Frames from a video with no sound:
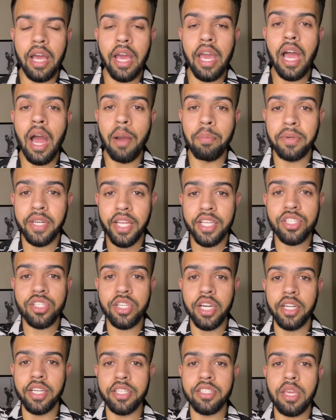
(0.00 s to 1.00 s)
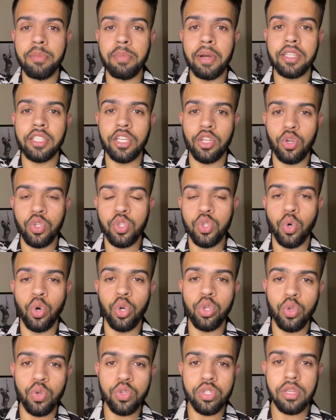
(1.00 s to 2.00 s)
है आप टेस्ट स्टेटस की बात करो छोड़
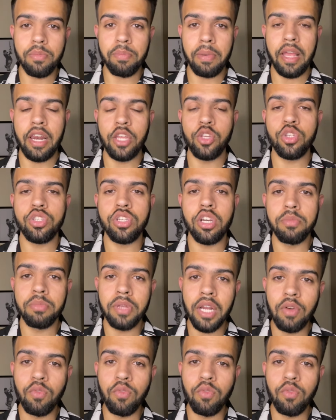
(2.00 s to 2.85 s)
दो उससे पहले जो स्टेटस मिला